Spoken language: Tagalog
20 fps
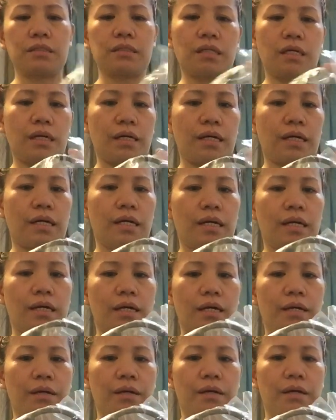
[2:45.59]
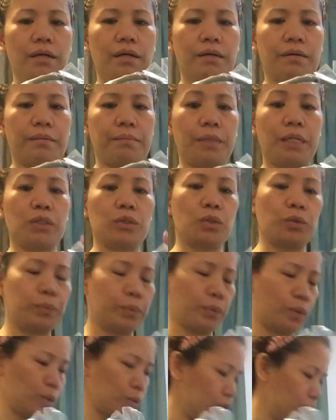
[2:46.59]
sa uh,
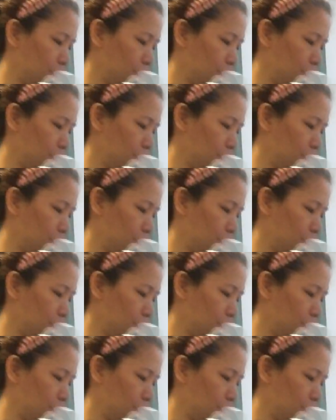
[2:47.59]
microphone.